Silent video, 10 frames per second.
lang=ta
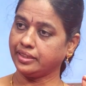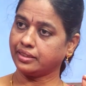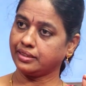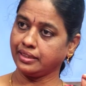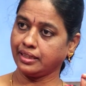
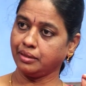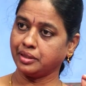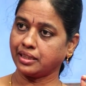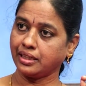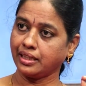வைத்திருந்த நிலம்
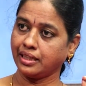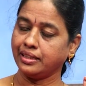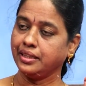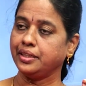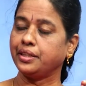இருக்கு இல்லையா
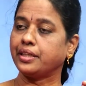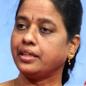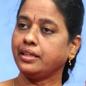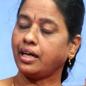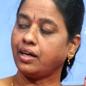
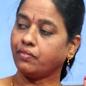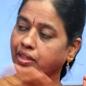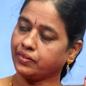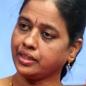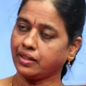இன்றைக்கி
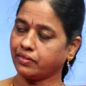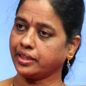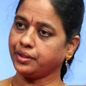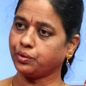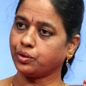அவங்க வந்து
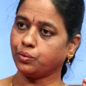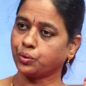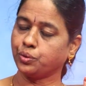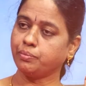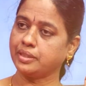அவங்கக்கிட்ட ஒரு
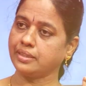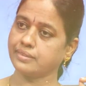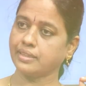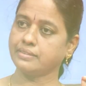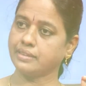ஒரு குடும்பத்தில்
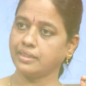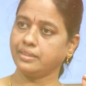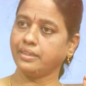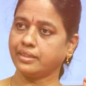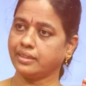சராசரியாக
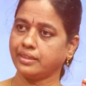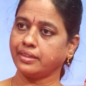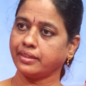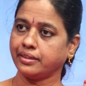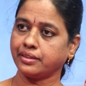ரெண்டு ஏக்கர்
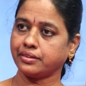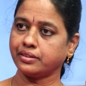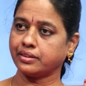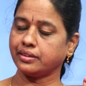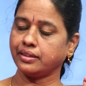ரெண்டு ஏக்கர்
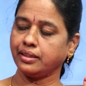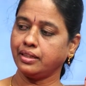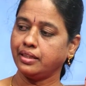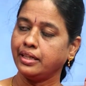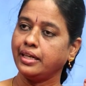இருக்குன்னா
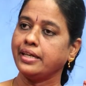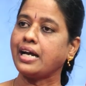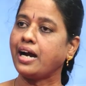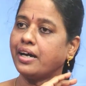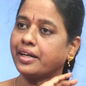
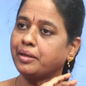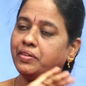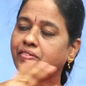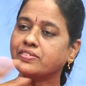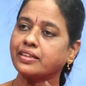
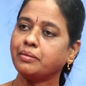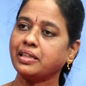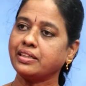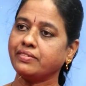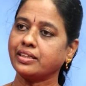யாரையுமே விவசாயம்
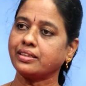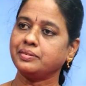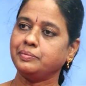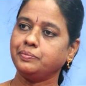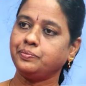பண்ண
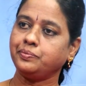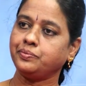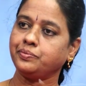விடலாம்